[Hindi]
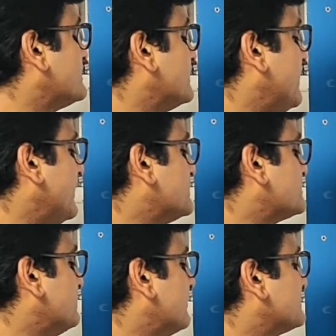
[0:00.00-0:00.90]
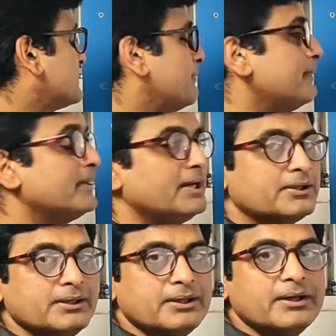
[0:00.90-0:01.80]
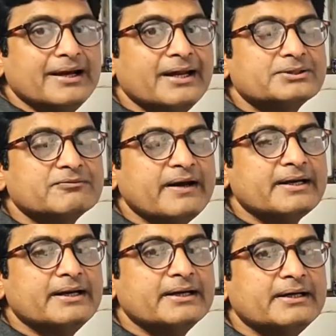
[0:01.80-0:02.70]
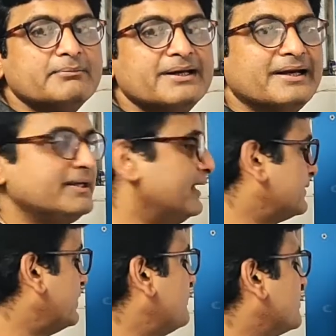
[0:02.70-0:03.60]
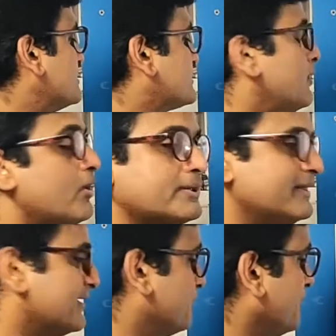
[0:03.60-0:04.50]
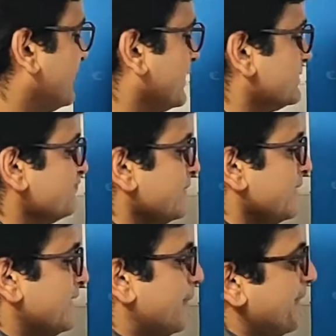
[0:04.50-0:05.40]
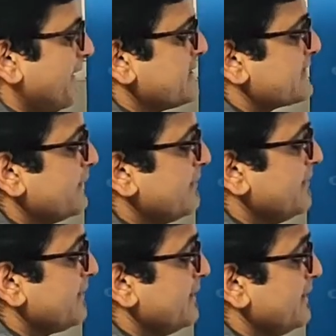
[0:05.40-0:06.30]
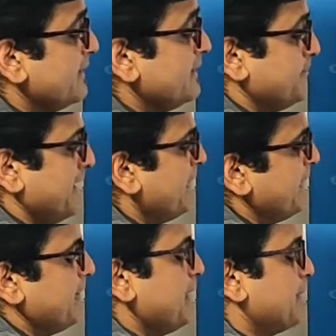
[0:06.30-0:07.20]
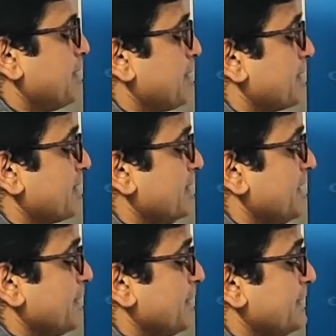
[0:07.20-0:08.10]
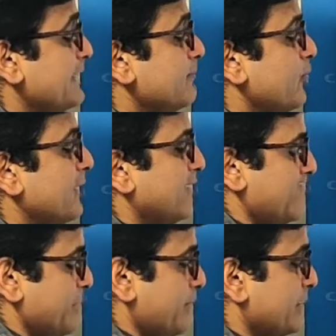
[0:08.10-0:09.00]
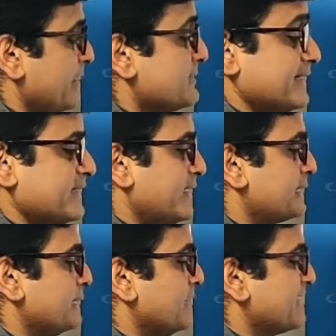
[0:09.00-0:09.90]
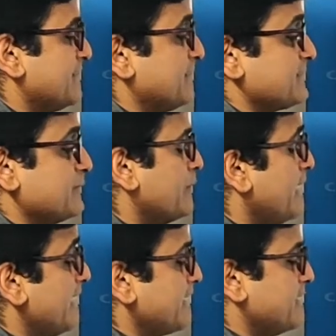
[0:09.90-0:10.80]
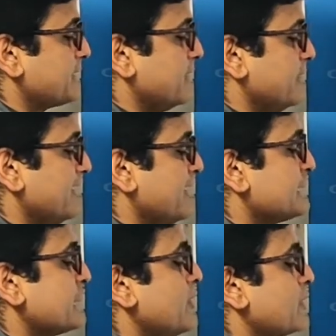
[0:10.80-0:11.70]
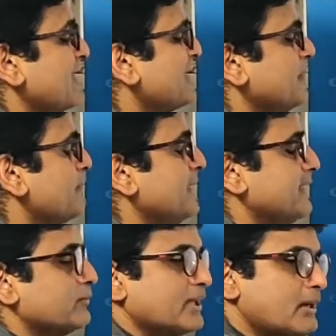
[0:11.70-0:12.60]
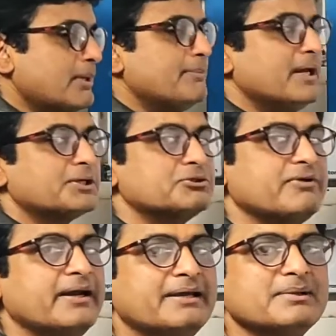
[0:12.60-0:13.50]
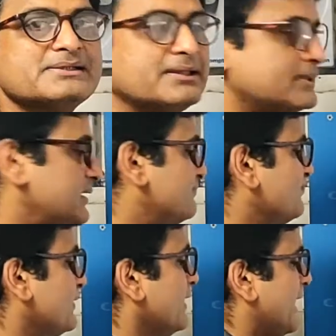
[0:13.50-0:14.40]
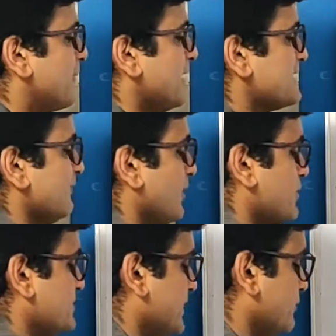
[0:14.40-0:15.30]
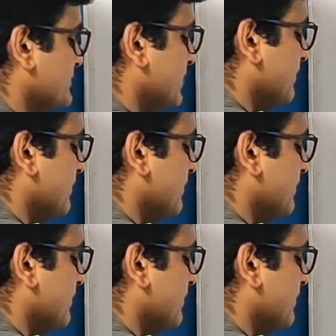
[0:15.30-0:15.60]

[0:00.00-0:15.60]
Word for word: पास या थ्री प्लस कभी भी इलेक्ट्रोफाइल कैटेगरी में नहीं आता बिकॉज इसका ऑक्टेट कंप्लीट है यहाँ पे एनएस थ्री में देखिए पहले हम एन पे गौर करते हैं यहाँ पे तीन बॉन्ड है हाइड्रोजन के सिक्स इलेक्ट्रॉन इसके पास दो आठ इलेक्ट्रॉन इसका ऑक्टेट कंप्लीट है तो ये कभी भी इलेक्ट्रोफाइल नहीं बन सकता अब रहा सवाल ऑक्सीजन है तो इसका